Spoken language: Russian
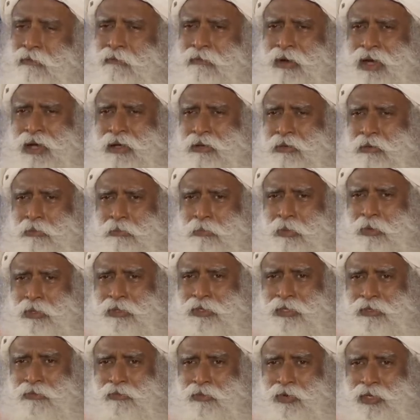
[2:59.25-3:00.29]
Почему вас
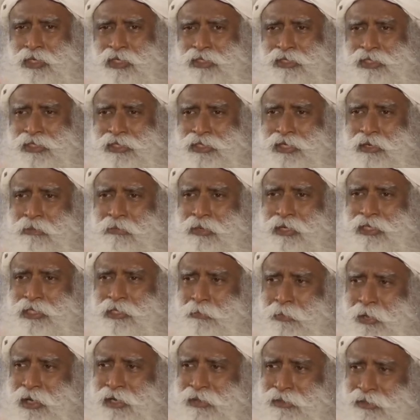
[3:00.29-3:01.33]
беспокоит, что у
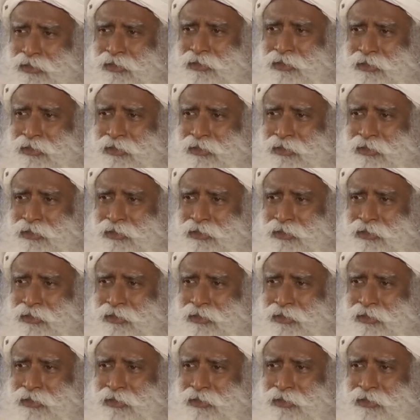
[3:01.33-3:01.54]
кого-то в